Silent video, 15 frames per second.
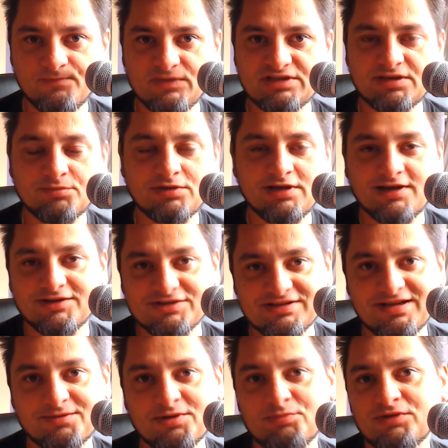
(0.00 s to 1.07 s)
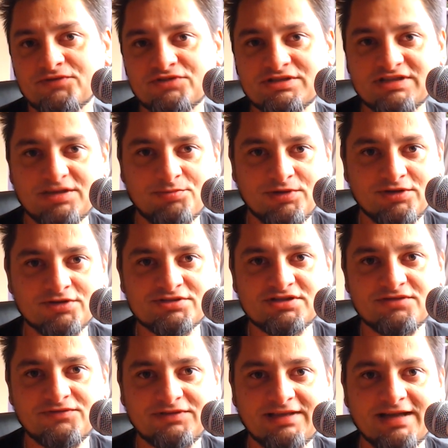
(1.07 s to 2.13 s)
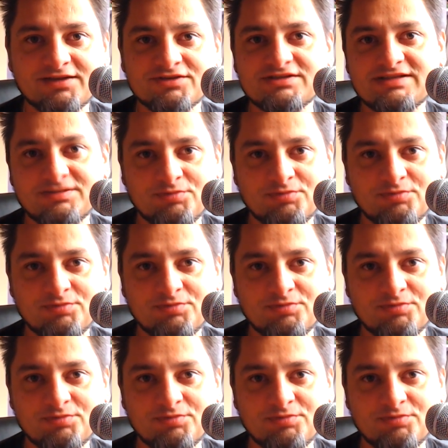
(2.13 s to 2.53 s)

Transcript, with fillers: zabierając nam lepiej wszystkie pieniądze i wydając